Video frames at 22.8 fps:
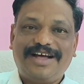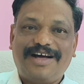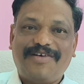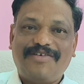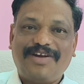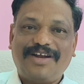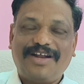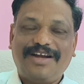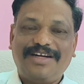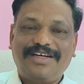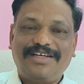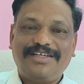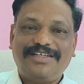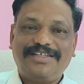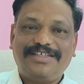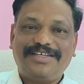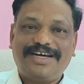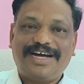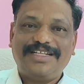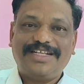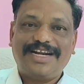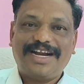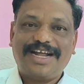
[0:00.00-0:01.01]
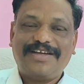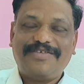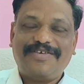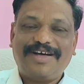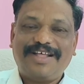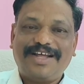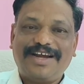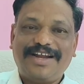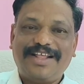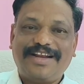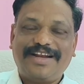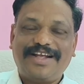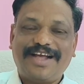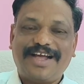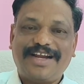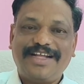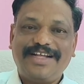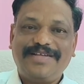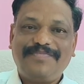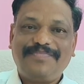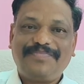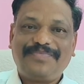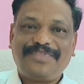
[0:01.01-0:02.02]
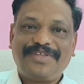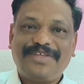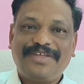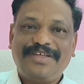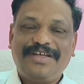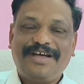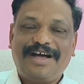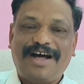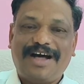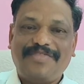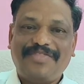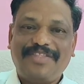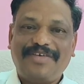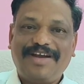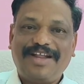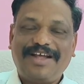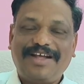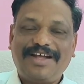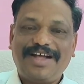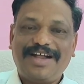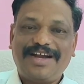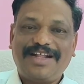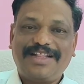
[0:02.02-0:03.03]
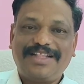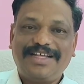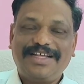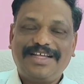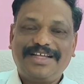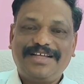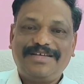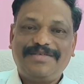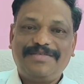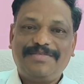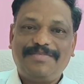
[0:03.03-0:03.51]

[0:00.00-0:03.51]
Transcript: அவர்கள் ஆஜராகி வாதாடி இருக்காரு அந்த வழக்கானது